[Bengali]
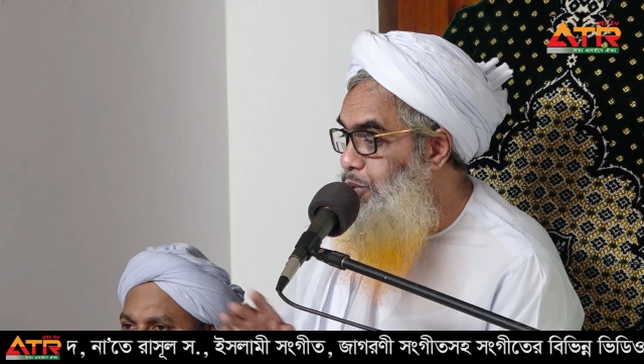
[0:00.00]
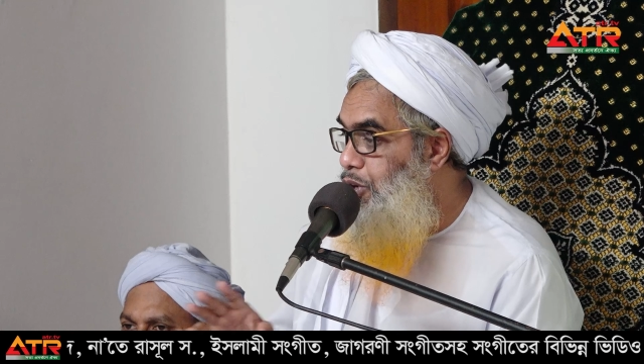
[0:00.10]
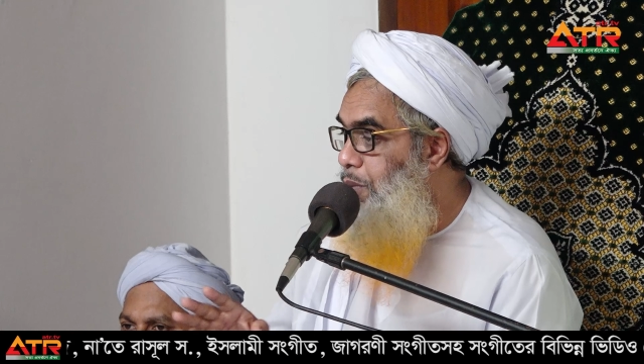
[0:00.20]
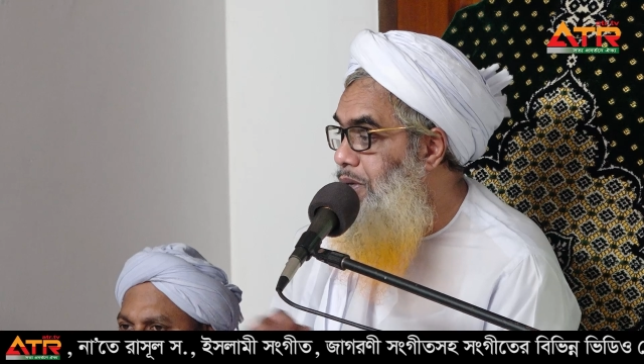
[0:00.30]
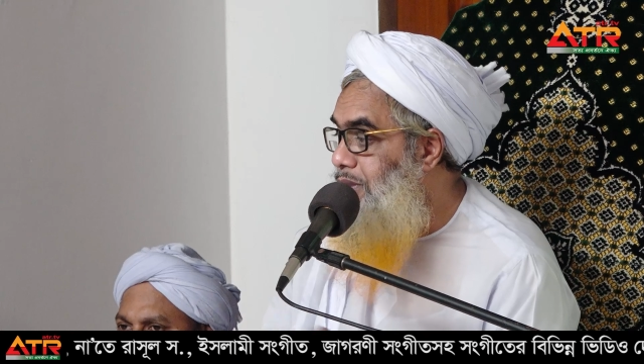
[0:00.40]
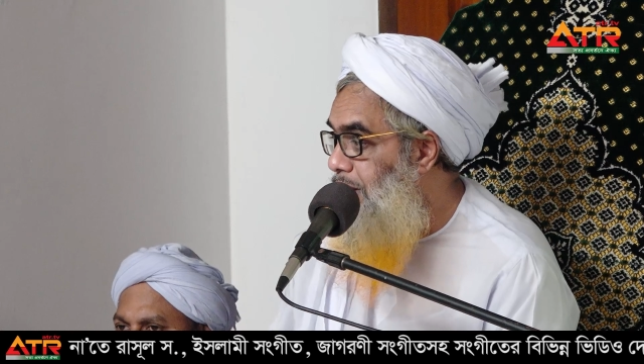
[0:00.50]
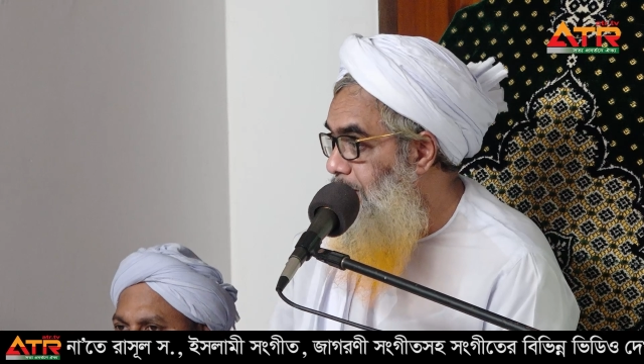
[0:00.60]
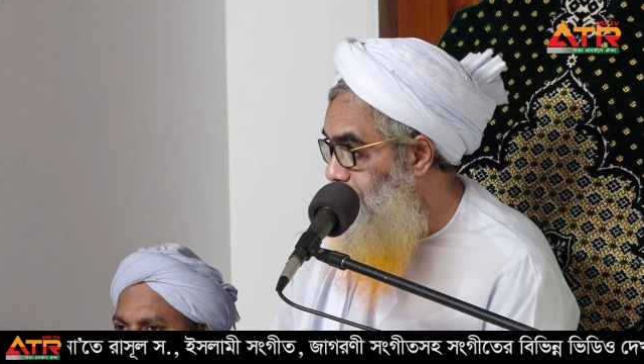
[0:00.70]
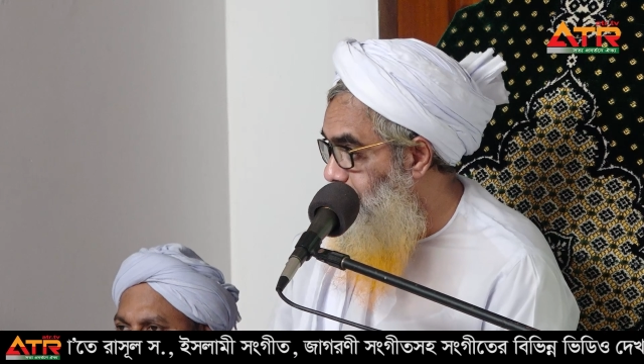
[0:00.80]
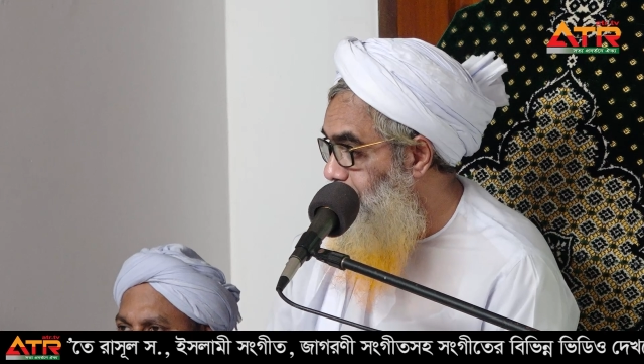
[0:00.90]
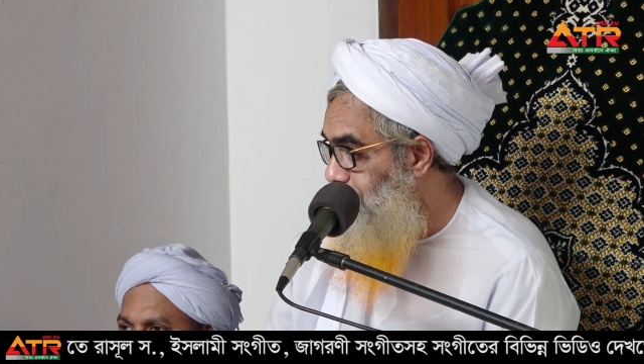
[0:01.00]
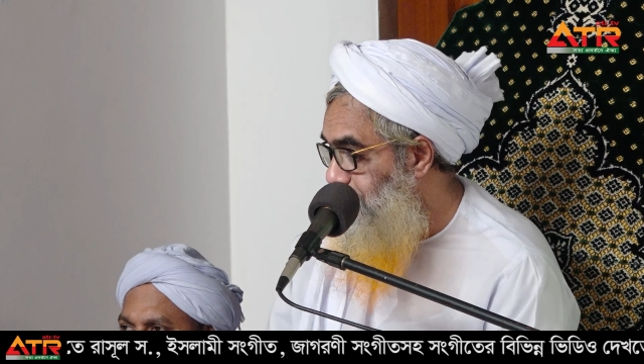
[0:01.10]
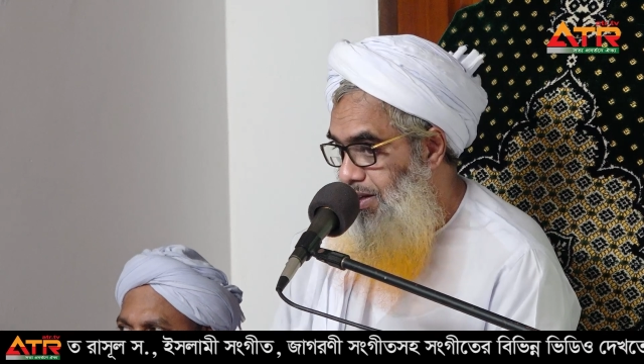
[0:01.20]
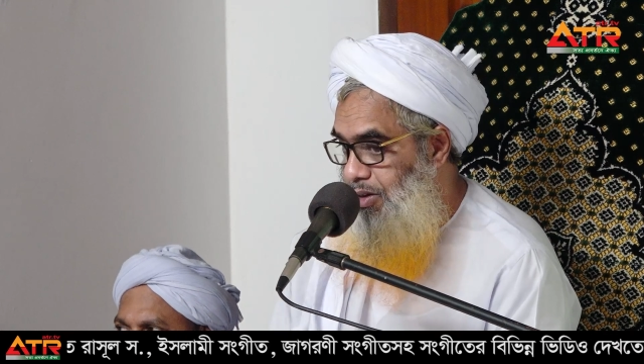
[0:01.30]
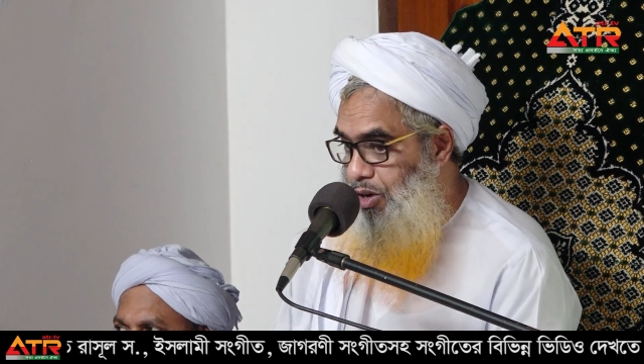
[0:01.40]
ও রমাদান
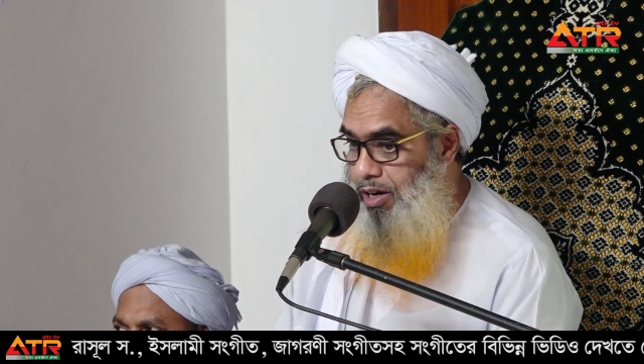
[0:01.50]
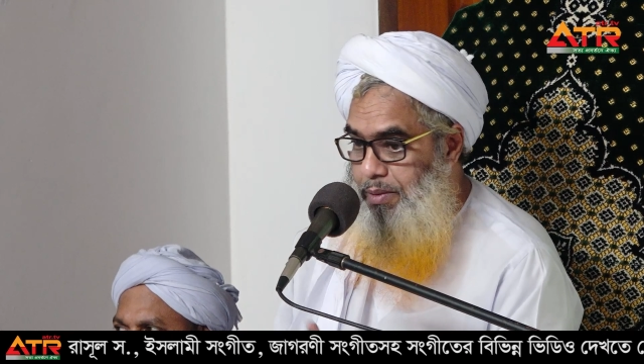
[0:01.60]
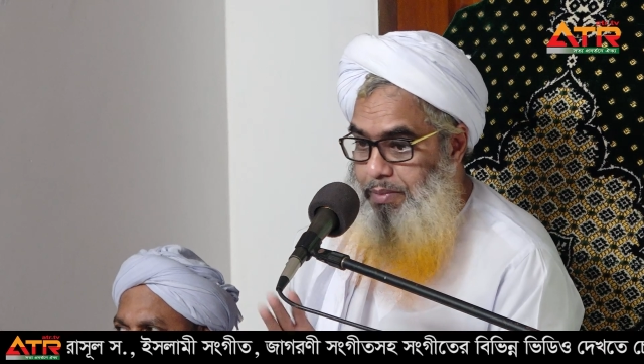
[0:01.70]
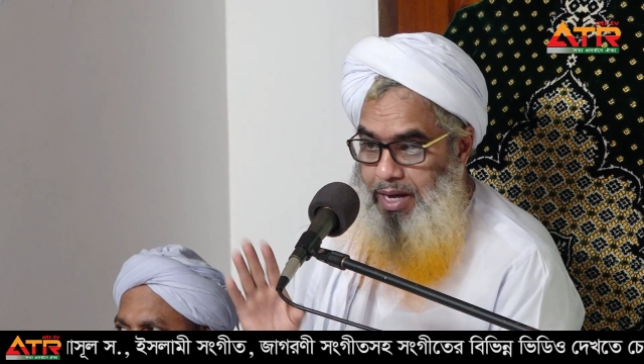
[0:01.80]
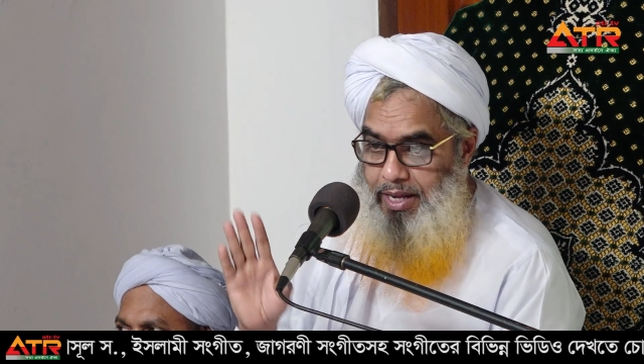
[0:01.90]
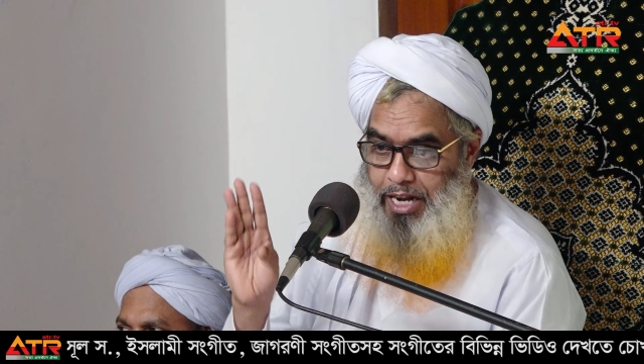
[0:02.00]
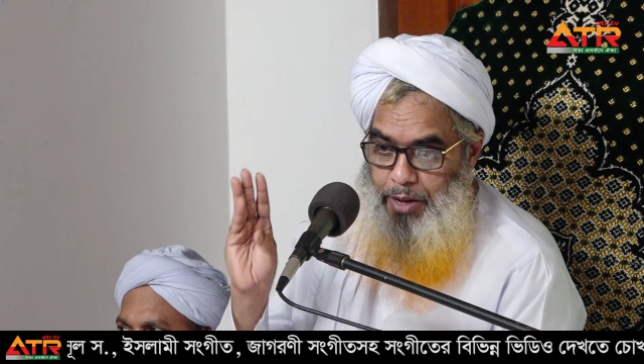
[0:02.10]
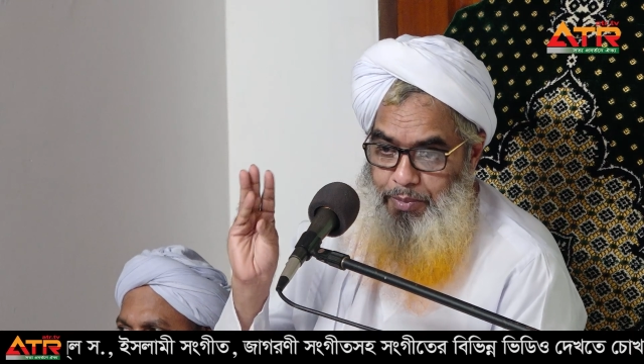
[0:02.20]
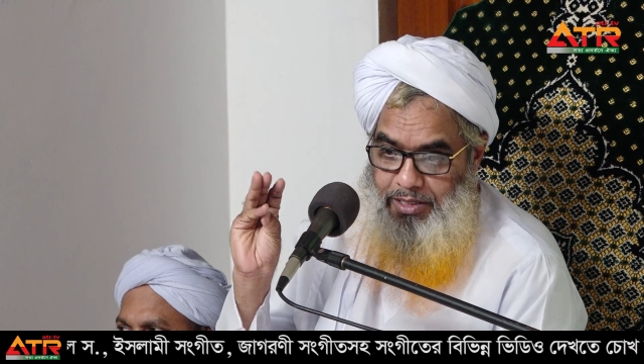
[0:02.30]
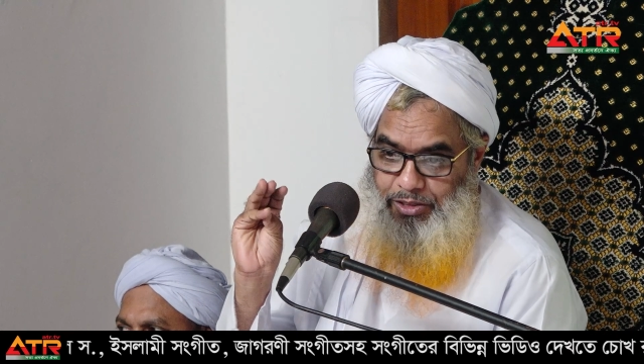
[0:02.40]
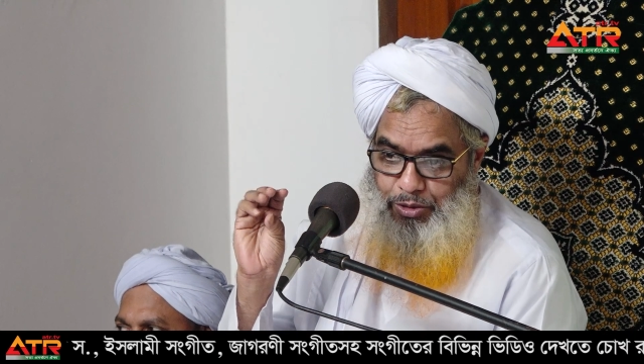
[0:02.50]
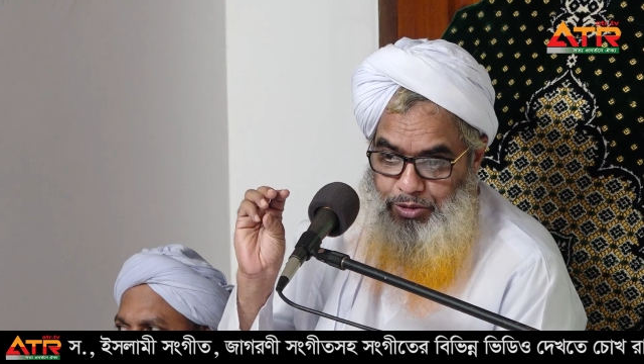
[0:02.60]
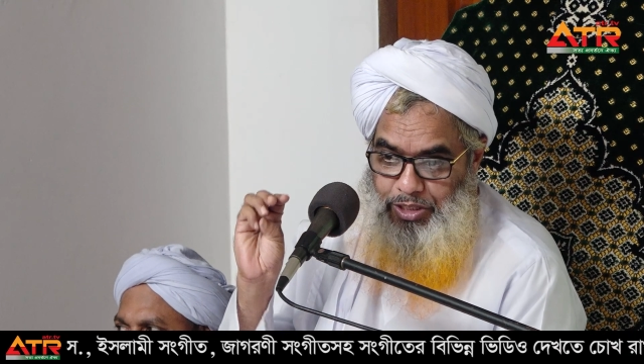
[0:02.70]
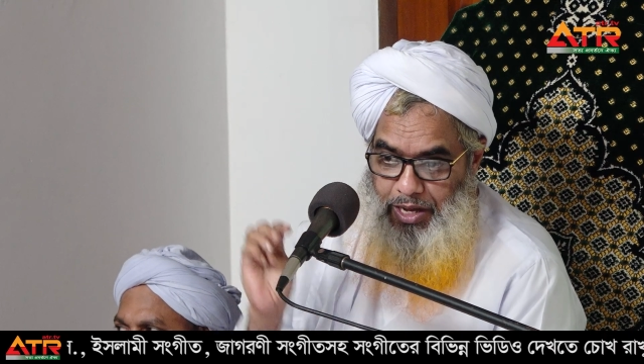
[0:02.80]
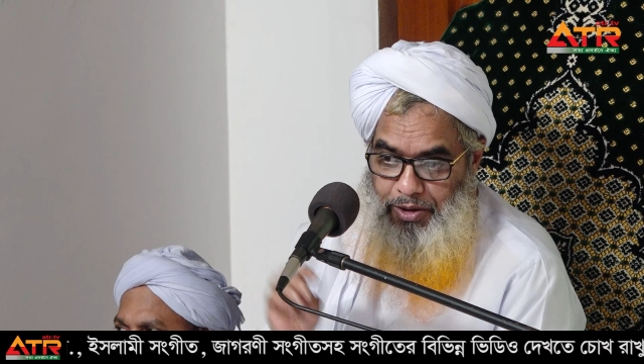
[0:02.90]
কলেমা নামাজ
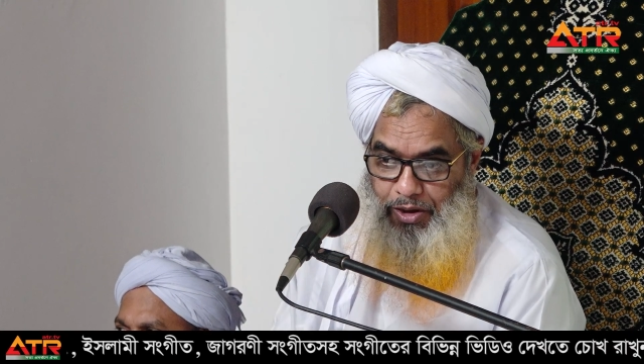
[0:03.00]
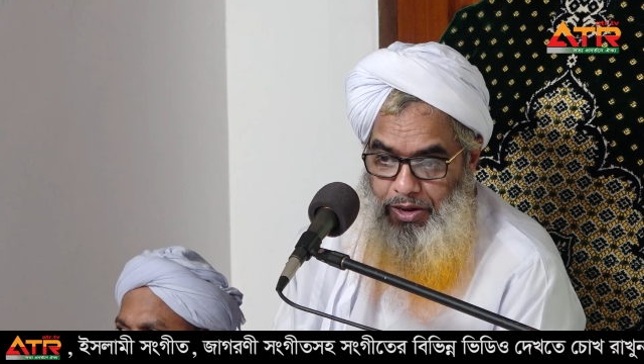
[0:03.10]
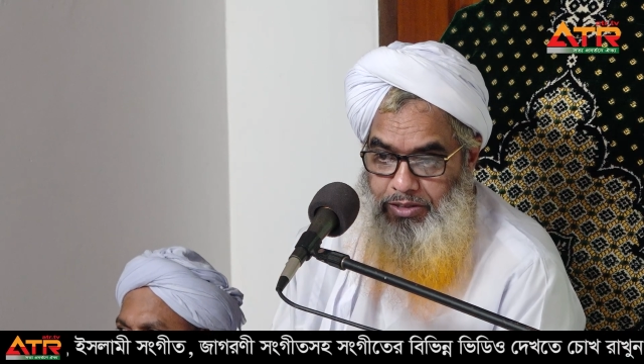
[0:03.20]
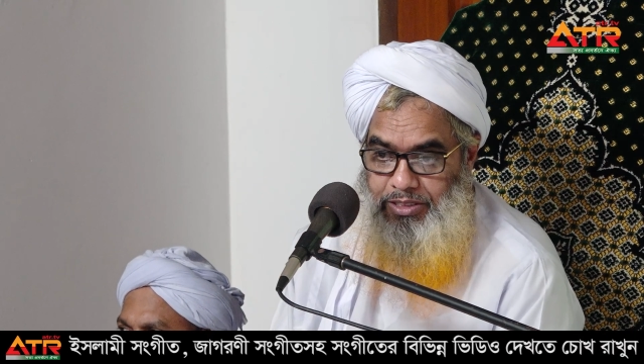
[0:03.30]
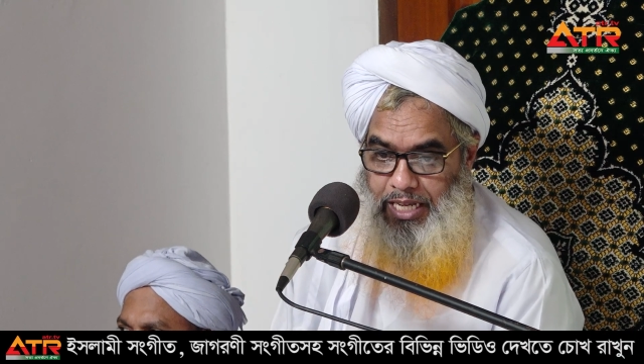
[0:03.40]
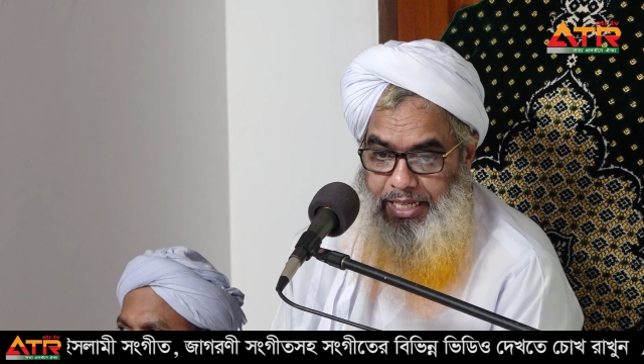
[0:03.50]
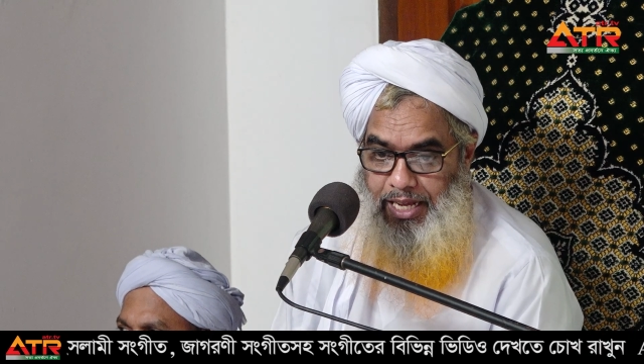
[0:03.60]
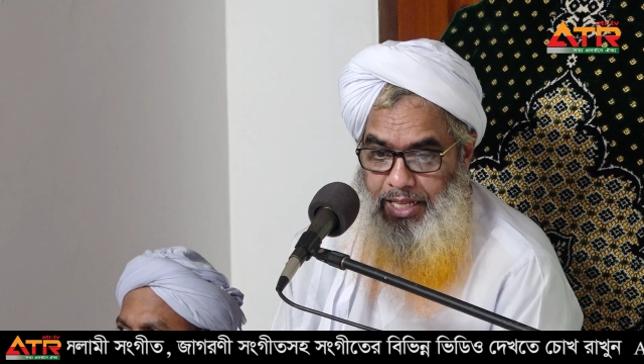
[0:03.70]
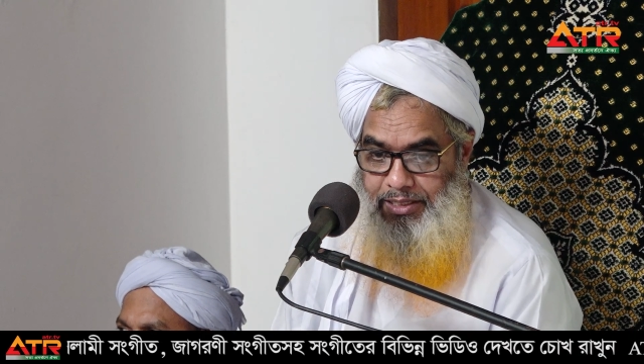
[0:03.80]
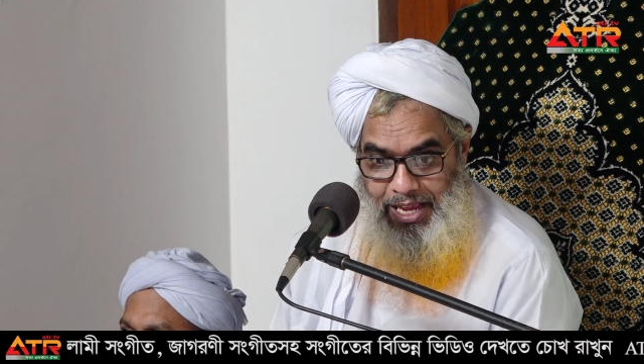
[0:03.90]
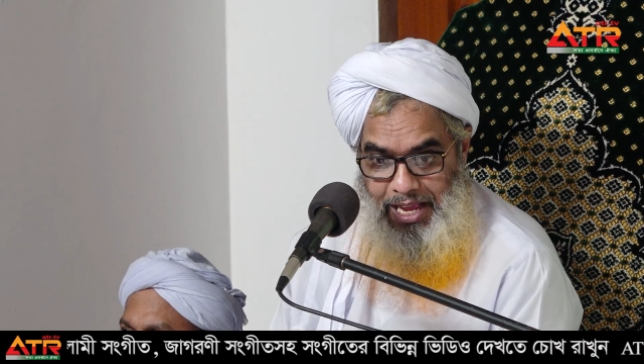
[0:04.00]
রোজা হজ জাকাত